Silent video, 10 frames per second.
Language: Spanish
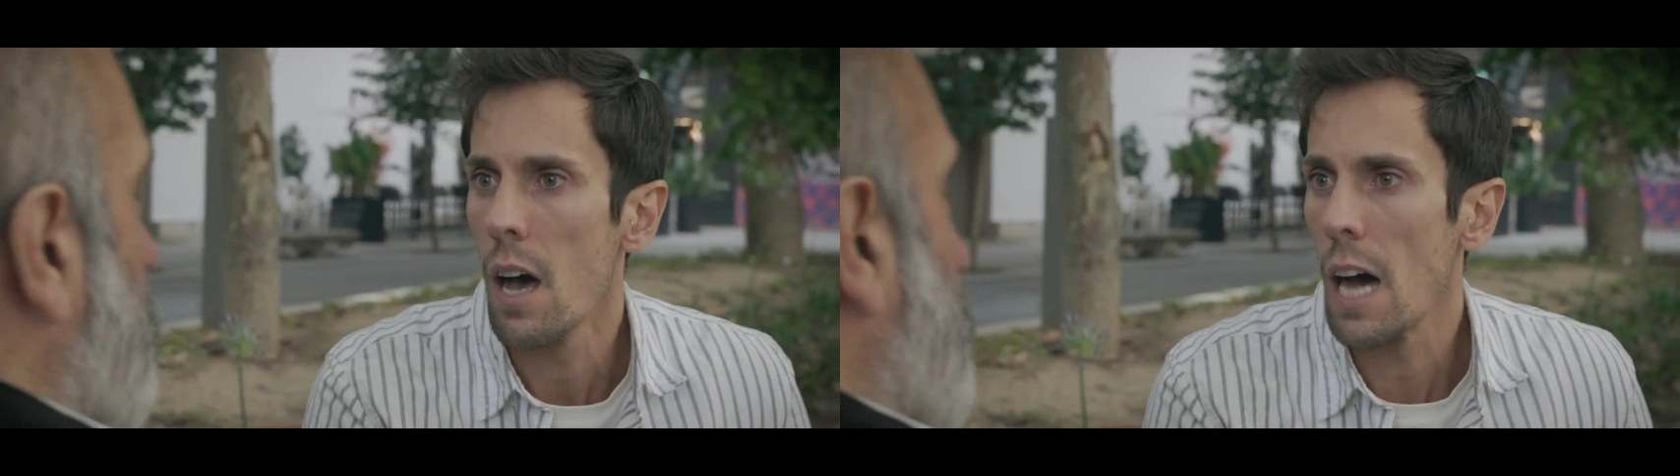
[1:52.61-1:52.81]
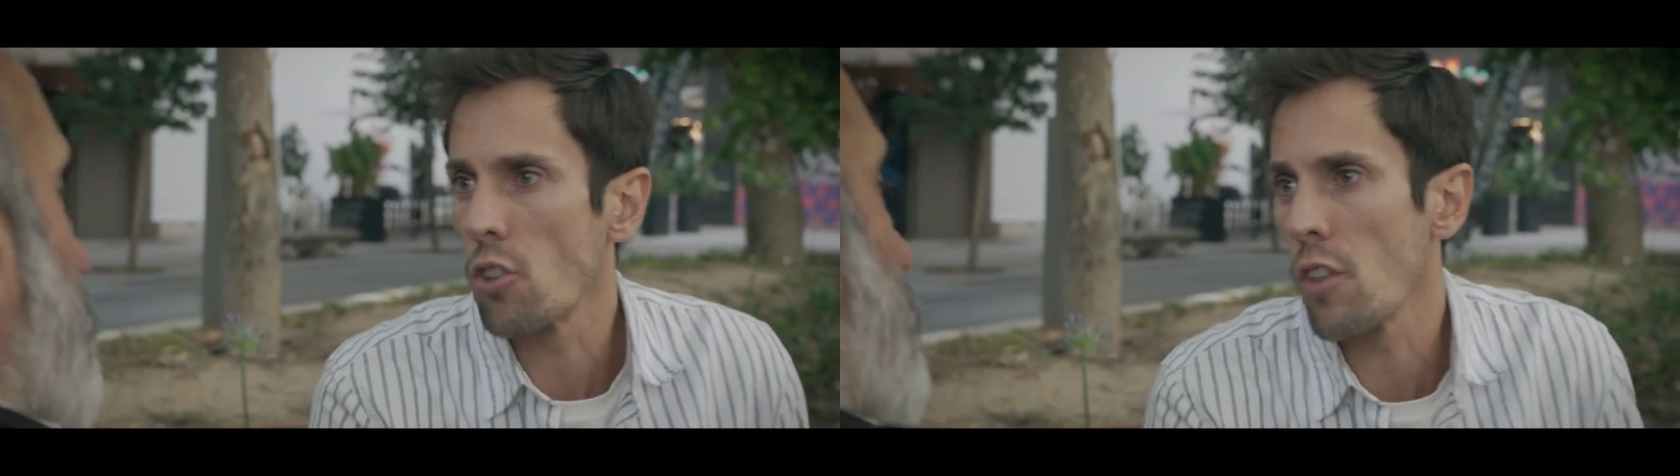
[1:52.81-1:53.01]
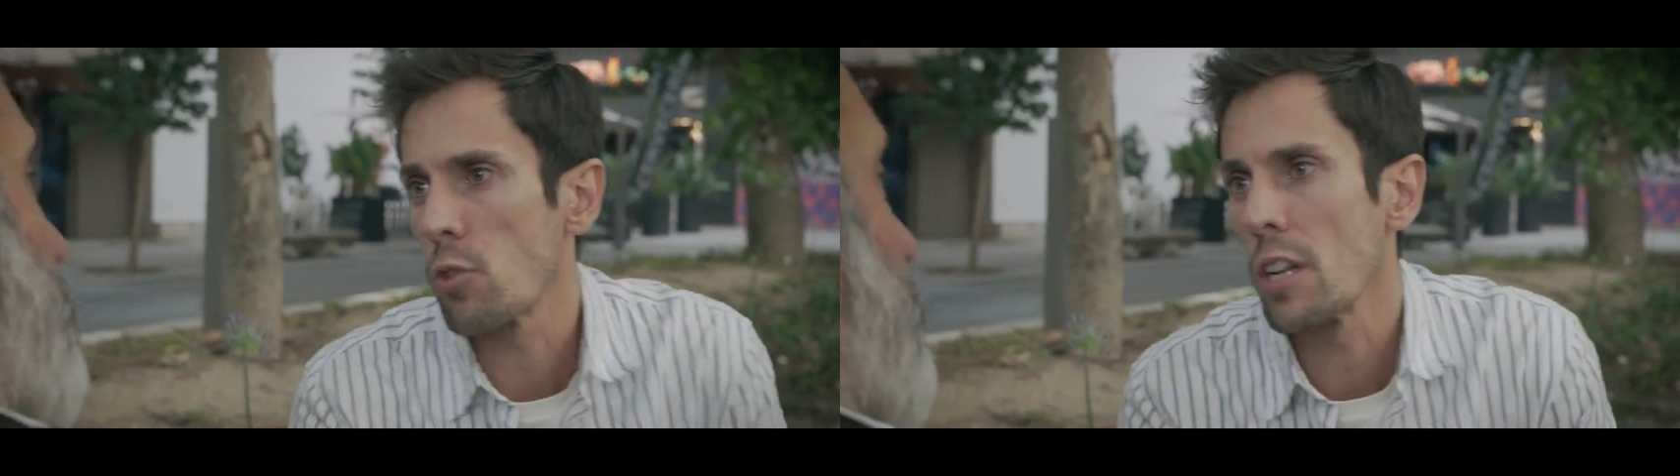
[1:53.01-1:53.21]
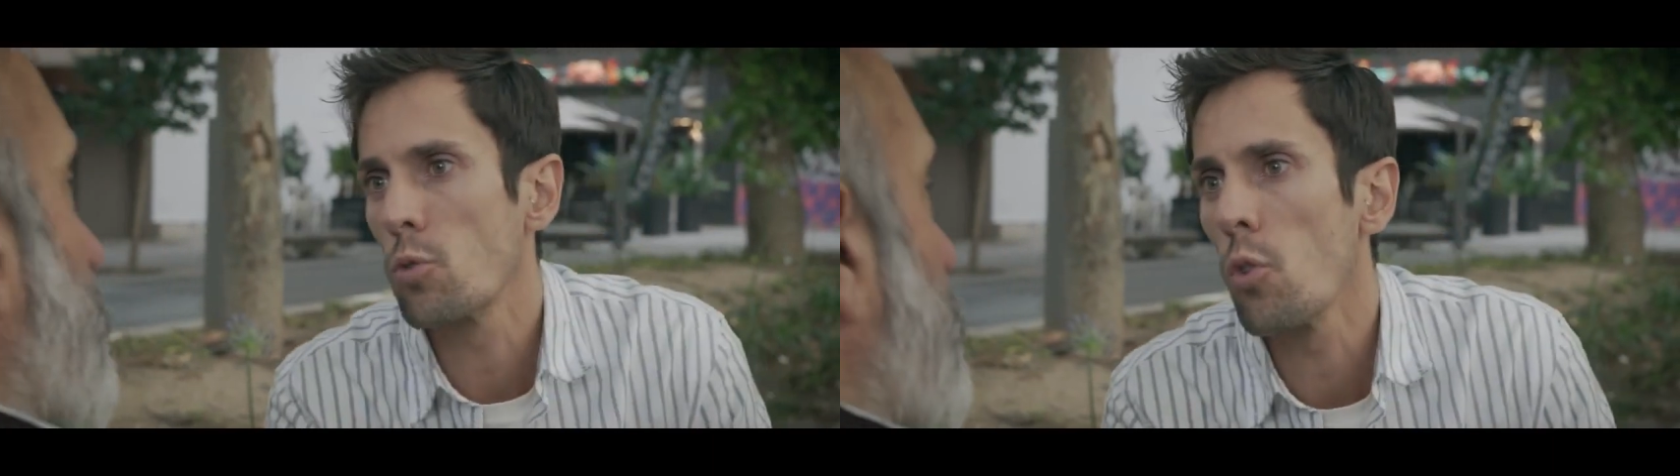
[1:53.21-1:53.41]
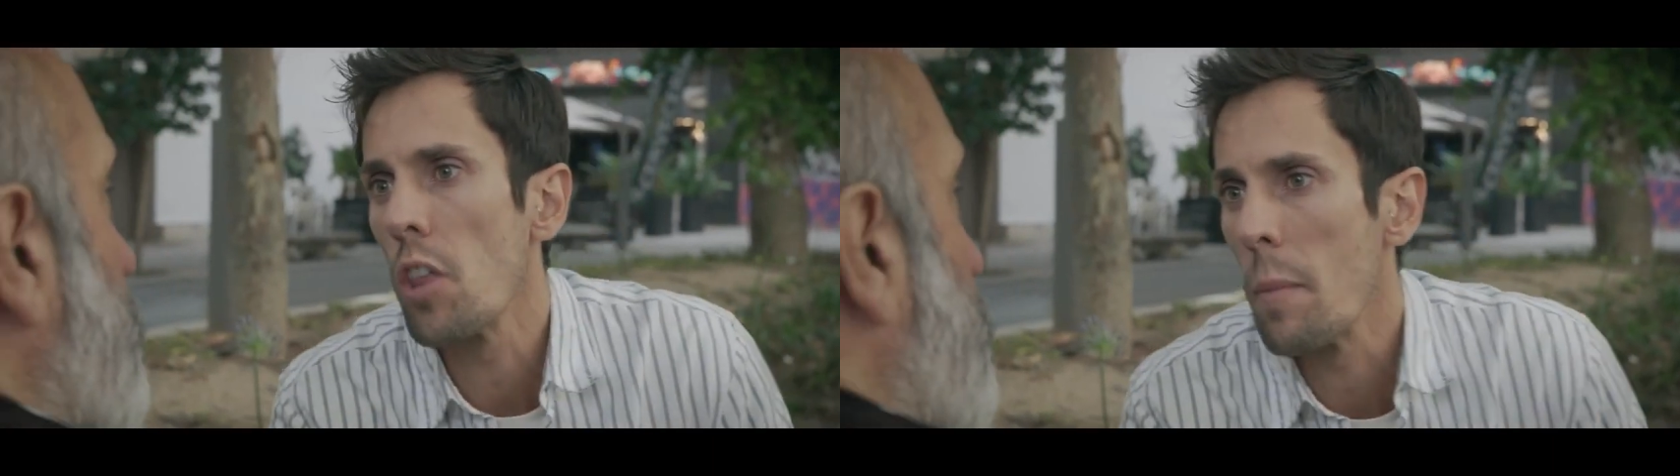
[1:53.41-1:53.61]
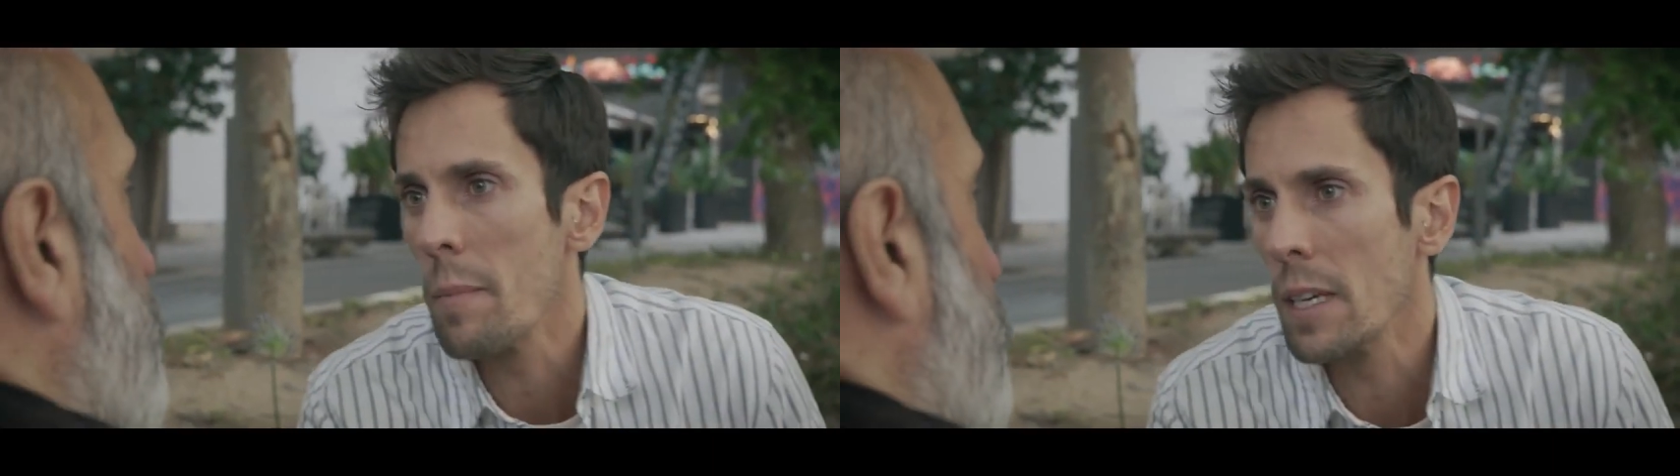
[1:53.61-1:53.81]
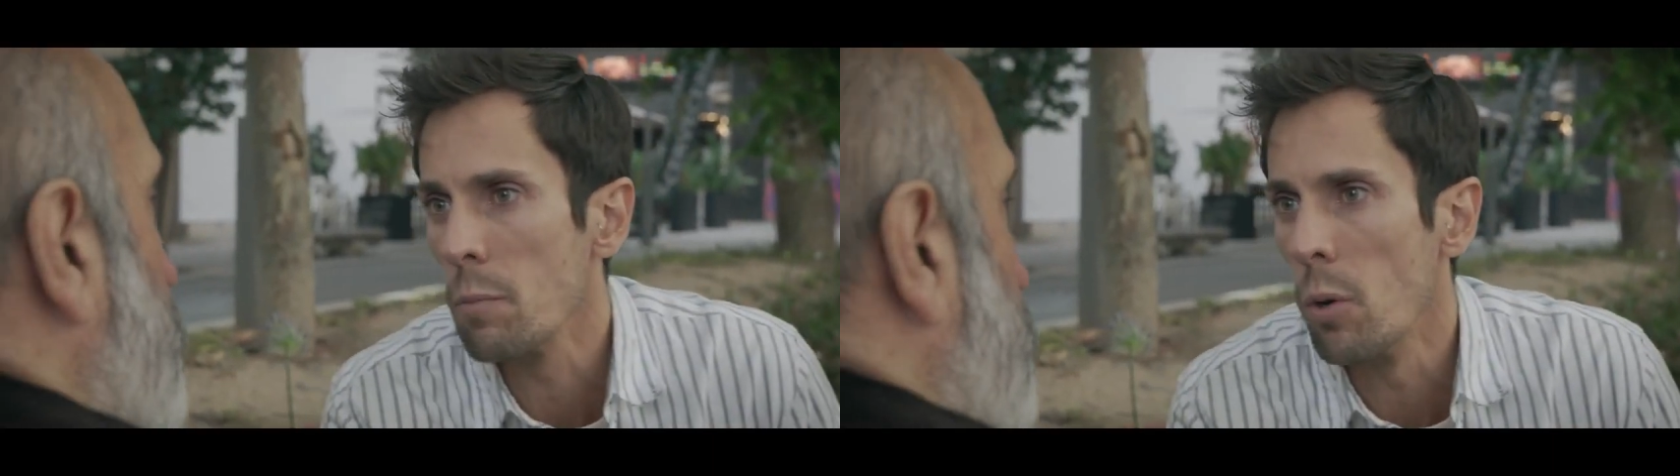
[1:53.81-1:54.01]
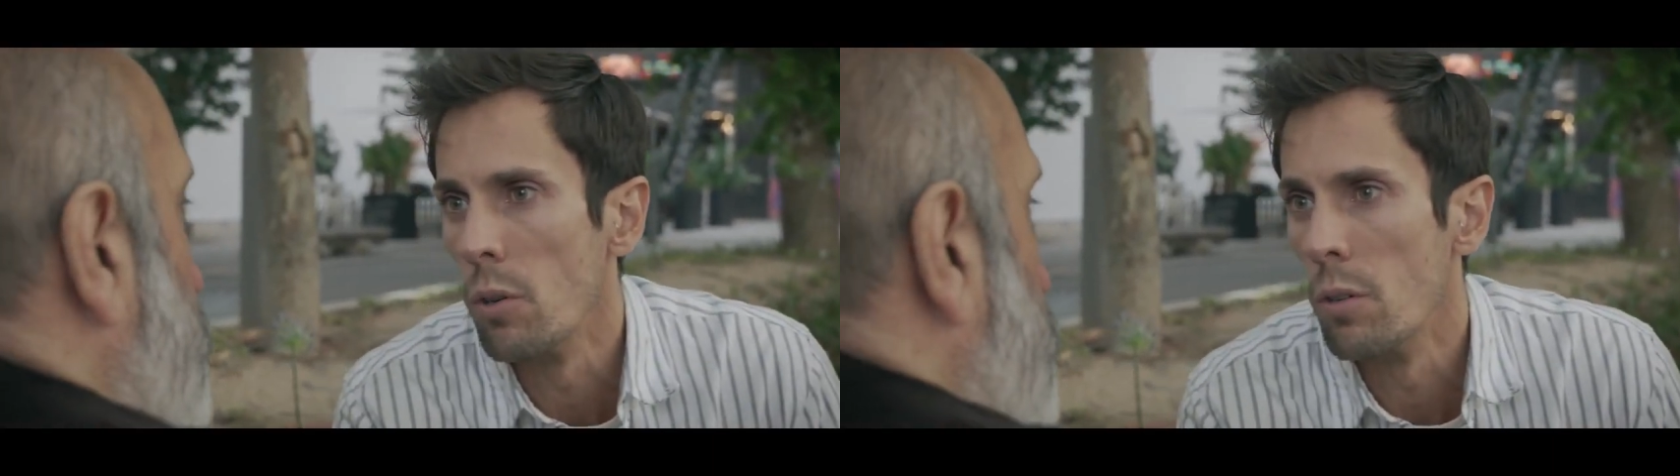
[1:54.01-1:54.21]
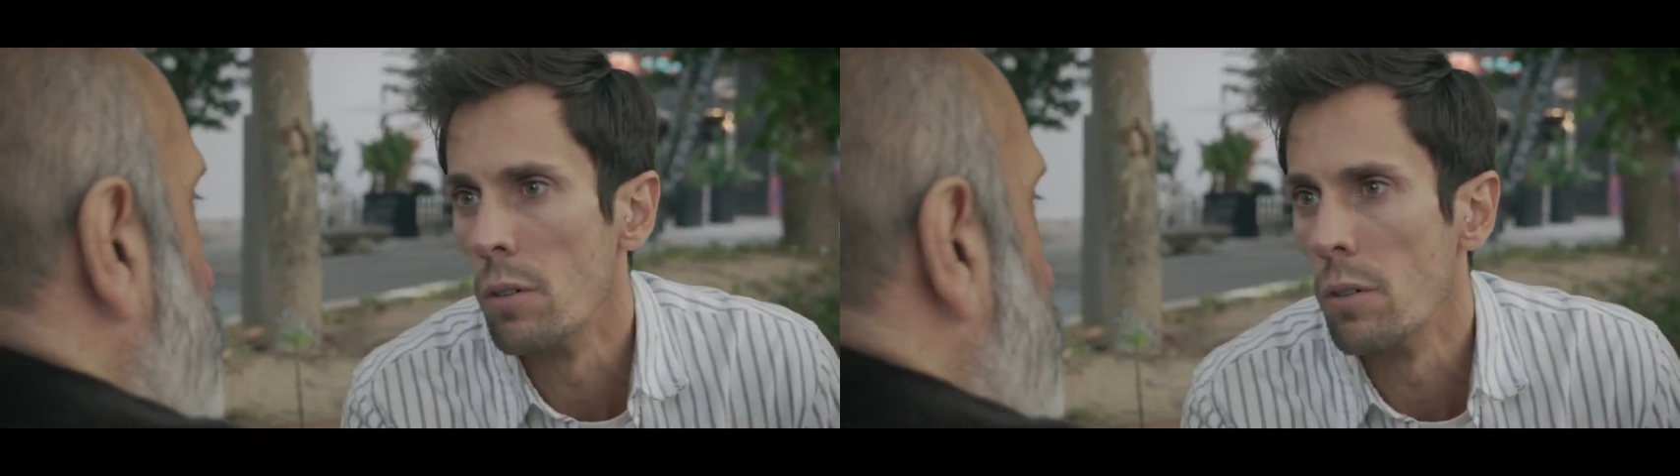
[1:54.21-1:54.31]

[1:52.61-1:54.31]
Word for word: A todas horas dudo de mí mismo.